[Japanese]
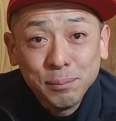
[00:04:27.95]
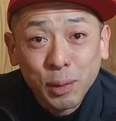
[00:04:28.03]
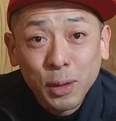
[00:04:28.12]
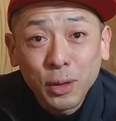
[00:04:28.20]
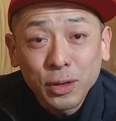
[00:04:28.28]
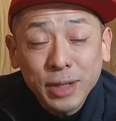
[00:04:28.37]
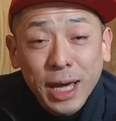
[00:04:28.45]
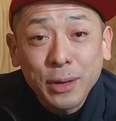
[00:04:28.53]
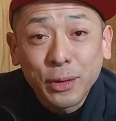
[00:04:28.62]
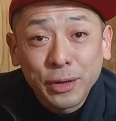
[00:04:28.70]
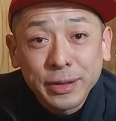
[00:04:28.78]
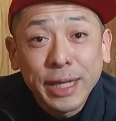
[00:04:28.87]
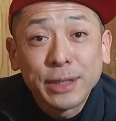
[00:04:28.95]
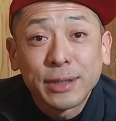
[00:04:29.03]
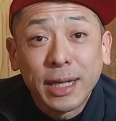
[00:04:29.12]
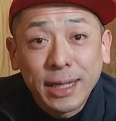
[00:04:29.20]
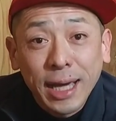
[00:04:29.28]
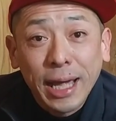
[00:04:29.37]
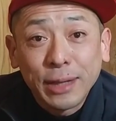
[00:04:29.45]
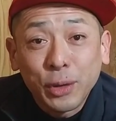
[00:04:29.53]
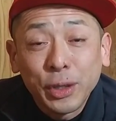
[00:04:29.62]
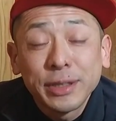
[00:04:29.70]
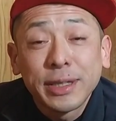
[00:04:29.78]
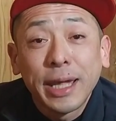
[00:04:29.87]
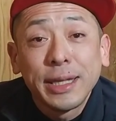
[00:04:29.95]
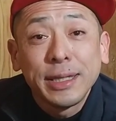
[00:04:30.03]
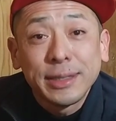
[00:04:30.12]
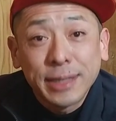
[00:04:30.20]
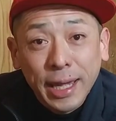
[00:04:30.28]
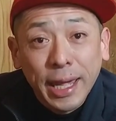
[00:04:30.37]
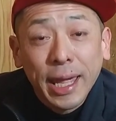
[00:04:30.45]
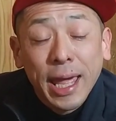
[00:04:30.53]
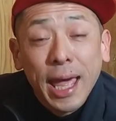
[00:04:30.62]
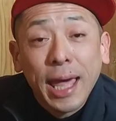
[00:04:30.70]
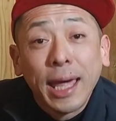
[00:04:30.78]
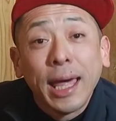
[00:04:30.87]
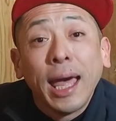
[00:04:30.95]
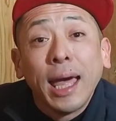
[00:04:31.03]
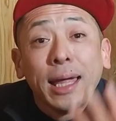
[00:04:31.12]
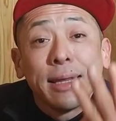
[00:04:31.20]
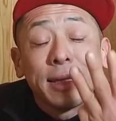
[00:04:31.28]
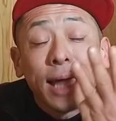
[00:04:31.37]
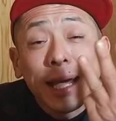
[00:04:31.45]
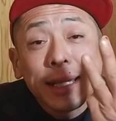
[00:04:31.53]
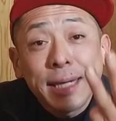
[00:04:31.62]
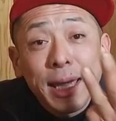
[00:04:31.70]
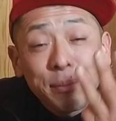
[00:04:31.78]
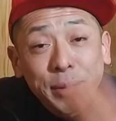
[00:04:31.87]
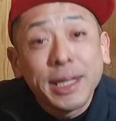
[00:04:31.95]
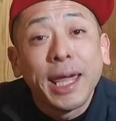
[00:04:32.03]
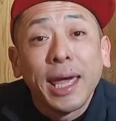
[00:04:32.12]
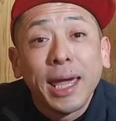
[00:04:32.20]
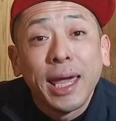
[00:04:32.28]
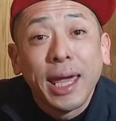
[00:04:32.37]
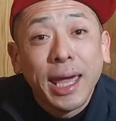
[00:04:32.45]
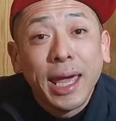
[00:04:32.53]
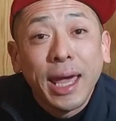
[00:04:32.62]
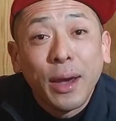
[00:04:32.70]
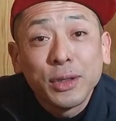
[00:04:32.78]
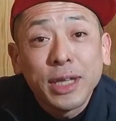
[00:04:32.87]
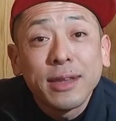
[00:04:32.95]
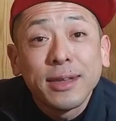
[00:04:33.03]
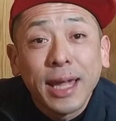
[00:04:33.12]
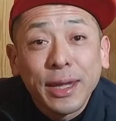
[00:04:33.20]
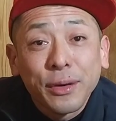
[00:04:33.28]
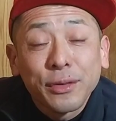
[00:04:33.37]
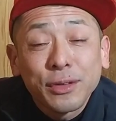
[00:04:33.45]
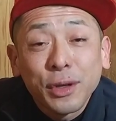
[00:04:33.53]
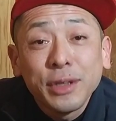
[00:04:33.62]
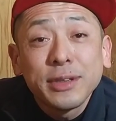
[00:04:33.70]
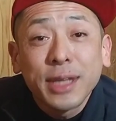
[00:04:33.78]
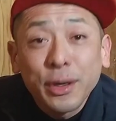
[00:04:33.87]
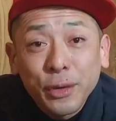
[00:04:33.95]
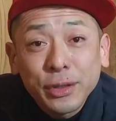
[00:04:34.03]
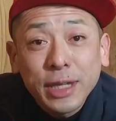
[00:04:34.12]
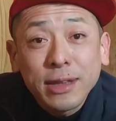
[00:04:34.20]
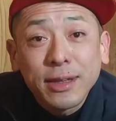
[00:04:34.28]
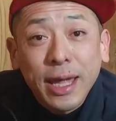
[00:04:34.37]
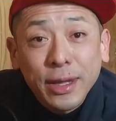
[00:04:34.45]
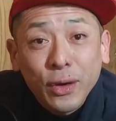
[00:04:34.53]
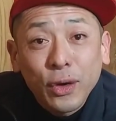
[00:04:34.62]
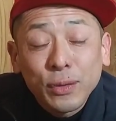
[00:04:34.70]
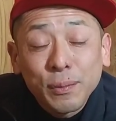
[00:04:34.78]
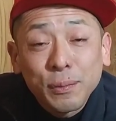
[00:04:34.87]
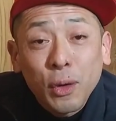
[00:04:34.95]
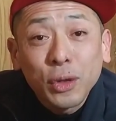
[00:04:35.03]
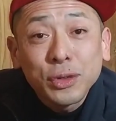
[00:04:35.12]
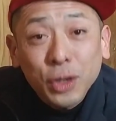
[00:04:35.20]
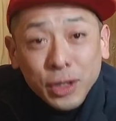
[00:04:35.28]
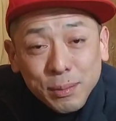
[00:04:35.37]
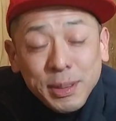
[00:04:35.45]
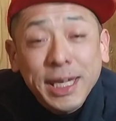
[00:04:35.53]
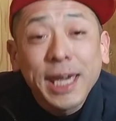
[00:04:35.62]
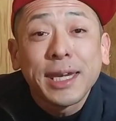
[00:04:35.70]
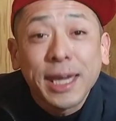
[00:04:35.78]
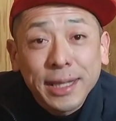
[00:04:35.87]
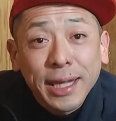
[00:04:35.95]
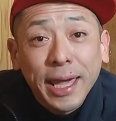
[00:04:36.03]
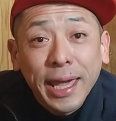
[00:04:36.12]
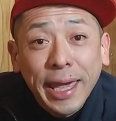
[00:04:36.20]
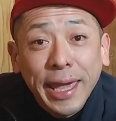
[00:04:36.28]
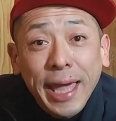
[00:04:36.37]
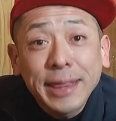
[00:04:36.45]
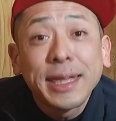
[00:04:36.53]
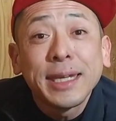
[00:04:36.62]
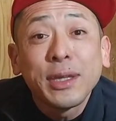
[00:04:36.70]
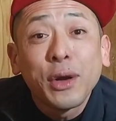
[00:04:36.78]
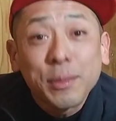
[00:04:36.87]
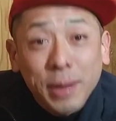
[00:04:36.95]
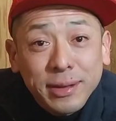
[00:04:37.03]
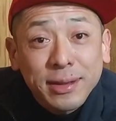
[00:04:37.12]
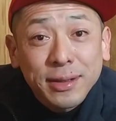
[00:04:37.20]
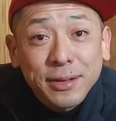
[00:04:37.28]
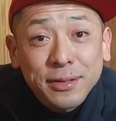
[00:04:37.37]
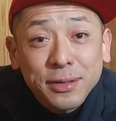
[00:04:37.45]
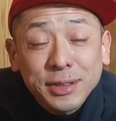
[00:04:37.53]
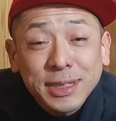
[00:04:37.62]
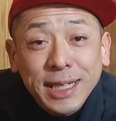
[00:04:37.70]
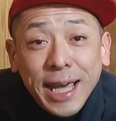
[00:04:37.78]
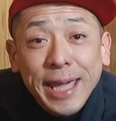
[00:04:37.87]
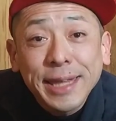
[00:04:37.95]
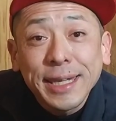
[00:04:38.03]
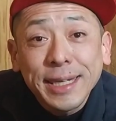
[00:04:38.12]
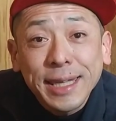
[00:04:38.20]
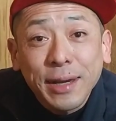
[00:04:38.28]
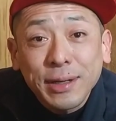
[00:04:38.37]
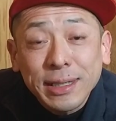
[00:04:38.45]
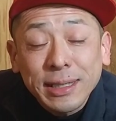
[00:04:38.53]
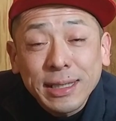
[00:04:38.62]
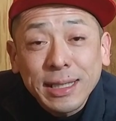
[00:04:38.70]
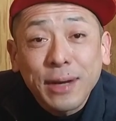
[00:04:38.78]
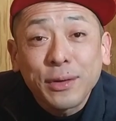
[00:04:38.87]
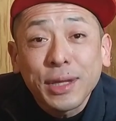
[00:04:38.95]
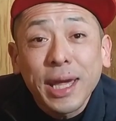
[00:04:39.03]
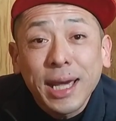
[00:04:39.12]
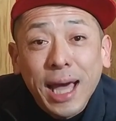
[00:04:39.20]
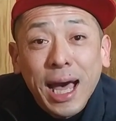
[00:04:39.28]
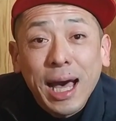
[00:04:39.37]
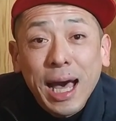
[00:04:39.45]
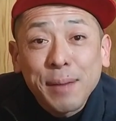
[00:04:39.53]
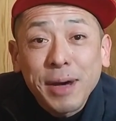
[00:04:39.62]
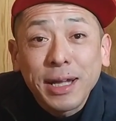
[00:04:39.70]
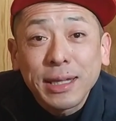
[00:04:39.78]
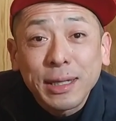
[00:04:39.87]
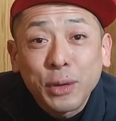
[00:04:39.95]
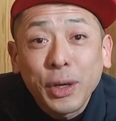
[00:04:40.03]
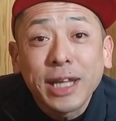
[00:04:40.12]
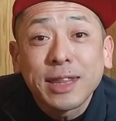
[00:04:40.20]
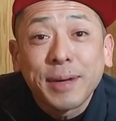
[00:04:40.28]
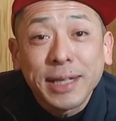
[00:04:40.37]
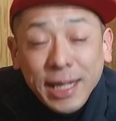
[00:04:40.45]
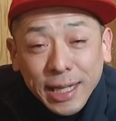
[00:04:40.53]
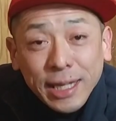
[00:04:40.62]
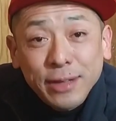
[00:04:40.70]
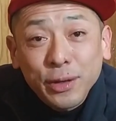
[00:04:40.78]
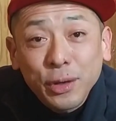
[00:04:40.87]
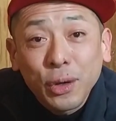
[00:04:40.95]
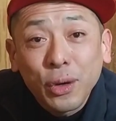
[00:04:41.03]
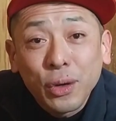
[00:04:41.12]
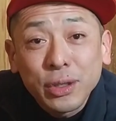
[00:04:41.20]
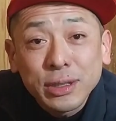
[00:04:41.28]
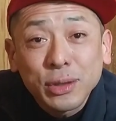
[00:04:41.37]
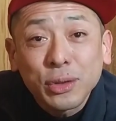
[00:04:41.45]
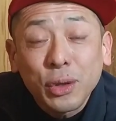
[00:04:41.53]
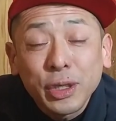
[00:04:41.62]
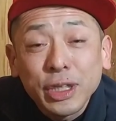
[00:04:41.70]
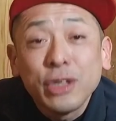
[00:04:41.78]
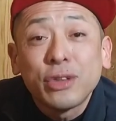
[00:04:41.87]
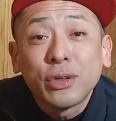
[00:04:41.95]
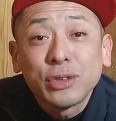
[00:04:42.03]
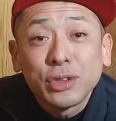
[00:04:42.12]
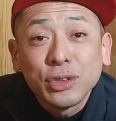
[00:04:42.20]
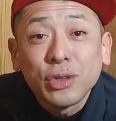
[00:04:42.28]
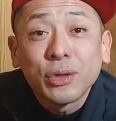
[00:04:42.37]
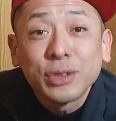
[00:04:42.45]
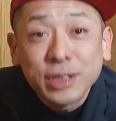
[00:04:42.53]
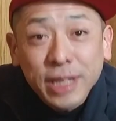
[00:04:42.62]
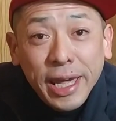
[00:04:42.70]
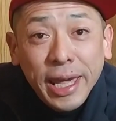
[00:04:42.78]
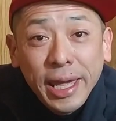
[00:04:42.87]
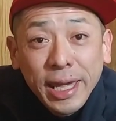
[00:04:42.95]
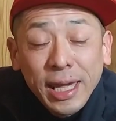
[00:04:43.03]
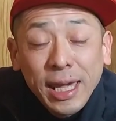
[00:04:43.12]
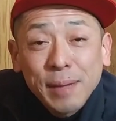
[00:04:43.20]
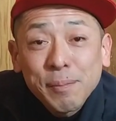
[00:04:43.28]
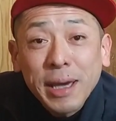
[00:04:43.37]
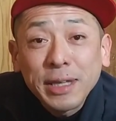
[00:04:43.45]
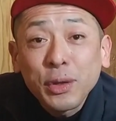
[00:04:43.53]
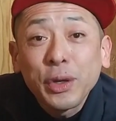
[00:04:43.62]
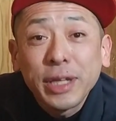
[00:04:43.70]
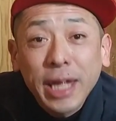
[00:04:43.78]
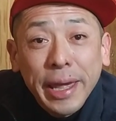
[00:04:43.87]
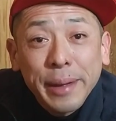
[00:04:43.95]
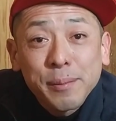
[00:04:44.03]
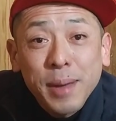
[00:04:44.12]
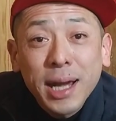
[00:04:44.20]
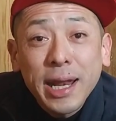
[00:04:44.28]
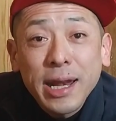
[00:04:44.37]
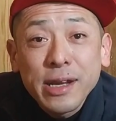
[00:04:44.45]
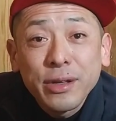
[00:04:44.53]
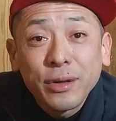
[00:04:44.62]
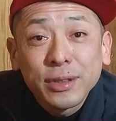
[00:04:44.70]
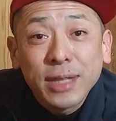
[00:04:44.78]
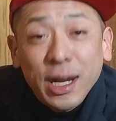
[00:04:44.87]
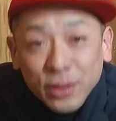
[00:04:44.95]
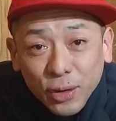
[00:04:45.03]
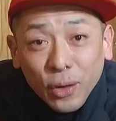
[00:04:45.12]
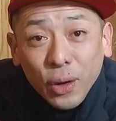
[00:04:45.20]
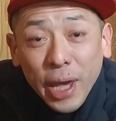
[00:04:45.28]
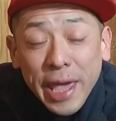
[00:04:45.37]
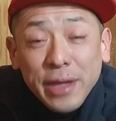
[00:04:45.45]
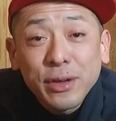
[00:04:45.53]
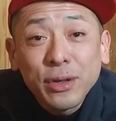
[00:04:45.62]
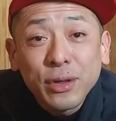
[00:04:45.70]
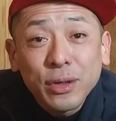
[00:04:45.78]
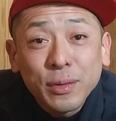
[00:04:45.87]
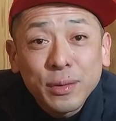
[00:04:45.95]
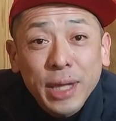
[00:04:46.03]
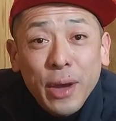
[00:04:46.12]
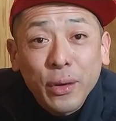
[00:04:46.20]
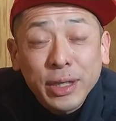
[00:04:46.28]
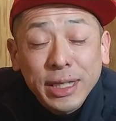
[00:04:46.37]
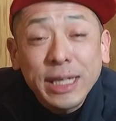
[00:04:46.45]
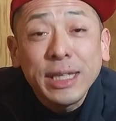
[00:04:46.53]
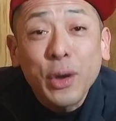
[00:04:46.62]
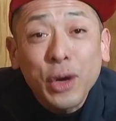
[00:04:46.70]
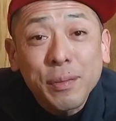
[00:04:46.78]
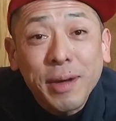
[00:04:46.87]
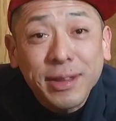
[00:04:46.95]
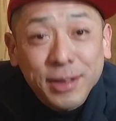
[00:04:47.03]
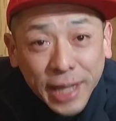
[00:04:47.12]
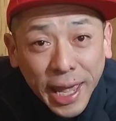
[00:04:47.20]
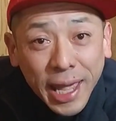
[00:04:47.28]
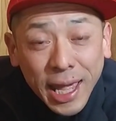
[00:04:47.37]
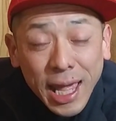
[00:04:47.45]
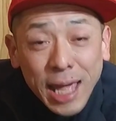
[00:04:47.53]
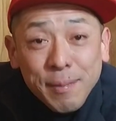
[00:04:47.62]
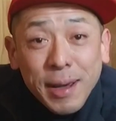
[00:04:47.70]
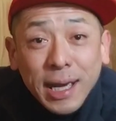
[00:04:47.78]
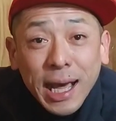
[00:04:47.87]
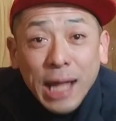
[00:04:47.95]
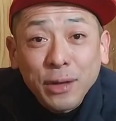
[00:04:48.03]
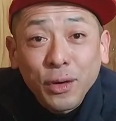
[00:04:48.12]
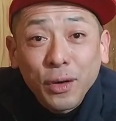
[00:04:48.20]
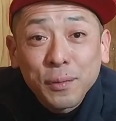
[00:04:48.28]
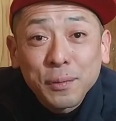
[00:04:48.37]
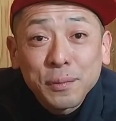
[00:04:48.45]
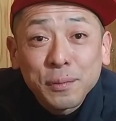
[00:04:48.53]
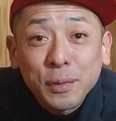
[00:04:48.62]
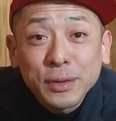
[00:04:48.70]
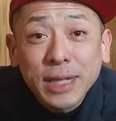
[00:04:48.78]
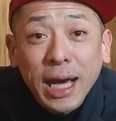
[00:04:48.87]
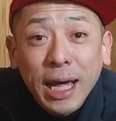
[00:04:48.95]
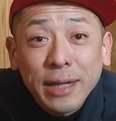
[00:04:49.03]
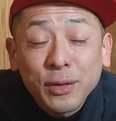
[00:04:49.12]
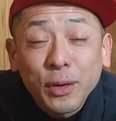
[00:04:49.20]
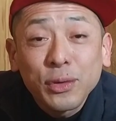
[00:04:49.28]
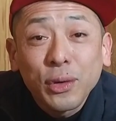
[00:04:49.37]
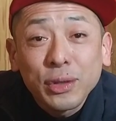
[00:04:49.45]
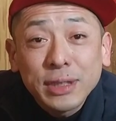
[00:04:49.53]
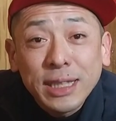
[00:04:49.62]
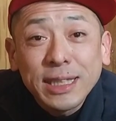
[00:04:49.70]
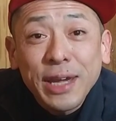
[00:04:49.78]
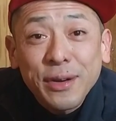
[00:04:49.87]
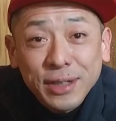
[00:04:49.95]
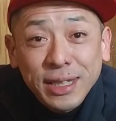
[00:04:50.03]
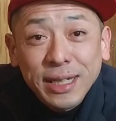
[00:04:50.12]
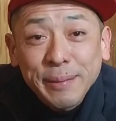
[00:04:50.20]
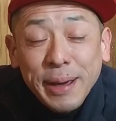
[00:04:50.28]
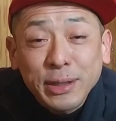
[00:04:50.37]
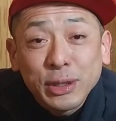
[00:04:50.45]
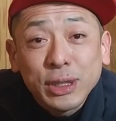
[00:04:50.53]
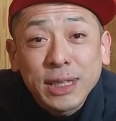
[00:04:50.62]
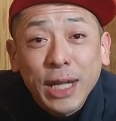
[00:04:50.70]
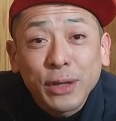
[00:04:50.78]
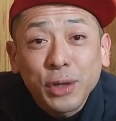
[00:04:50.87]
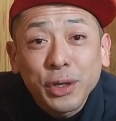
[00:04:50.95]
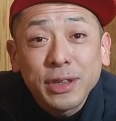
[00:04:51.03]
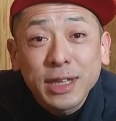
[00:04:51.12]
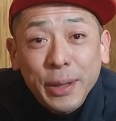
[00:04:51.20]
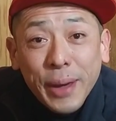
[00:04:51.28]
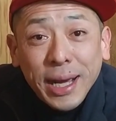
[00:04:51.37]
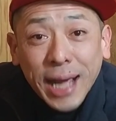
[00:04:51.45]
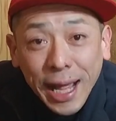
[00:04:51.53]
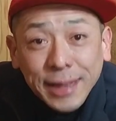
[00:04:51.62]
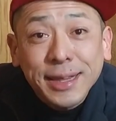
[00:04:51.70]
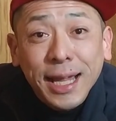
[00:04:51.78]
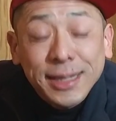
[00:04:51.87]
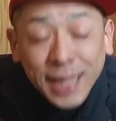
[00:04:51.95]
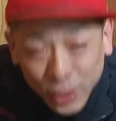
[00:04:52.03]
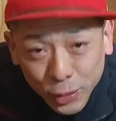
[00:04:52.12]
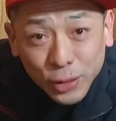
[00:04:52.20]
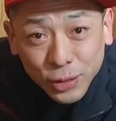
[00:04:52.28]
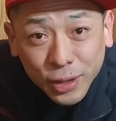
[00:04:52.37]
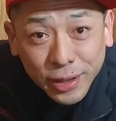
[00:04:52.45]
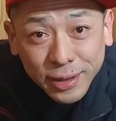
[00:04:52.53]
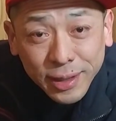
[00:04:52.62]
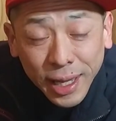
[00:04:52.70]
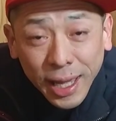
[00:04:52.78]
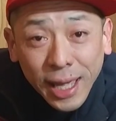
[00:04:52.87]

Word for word: ポンコツ学校の生徒さんが取り付けに行って3件目で、えー、お手伝いを取り付けのお手伝いを本当に未経験で、えー、やってきておりますそして帰ってきてきた答えがあ、まあ、5月までにその仕事の技術を習得して、まあ、1人で回れるようになるという旨を聞いておりますので、まあ、あの僕が想像していたように、まあ、クーラーの取り付けは簡単だということです。